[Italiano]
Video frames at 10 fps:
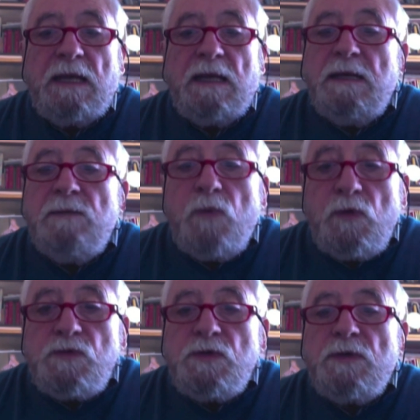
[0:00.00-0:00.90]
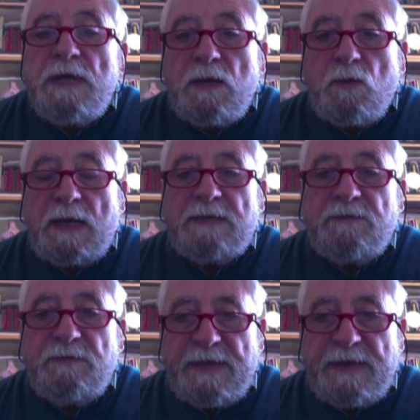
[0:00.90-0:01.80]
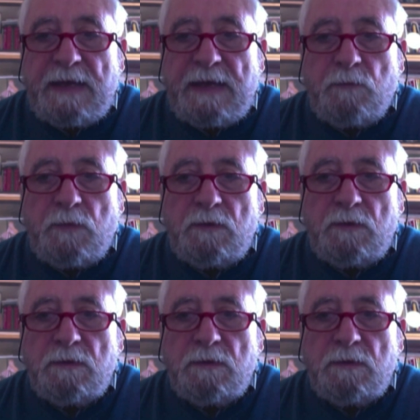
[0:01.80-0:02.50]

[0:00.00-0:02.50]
il mondo nel quale viviamo,